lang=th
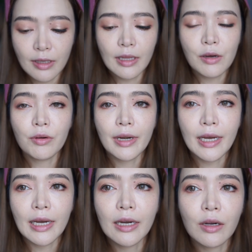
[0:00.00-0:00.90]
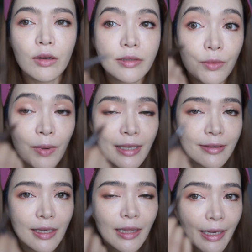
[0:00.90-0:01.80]
แล้วเรานะคะก็จะวาด
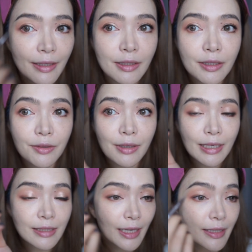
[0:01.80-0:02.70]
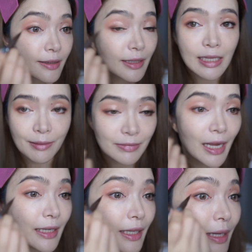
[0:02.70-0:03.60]
เส้นไลเนอร์โดยการใช้สีน้ำ
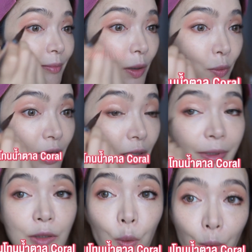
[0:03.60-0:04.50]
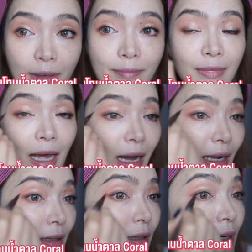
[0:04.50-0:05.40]
ตาลเข้มค่ะวันนี้เราเป็นโทนน้ำตา
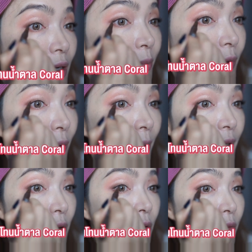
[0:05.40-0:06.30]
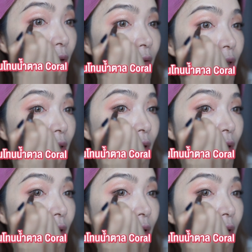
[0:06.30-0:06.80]
ล มีความเป็นโครัลนิดห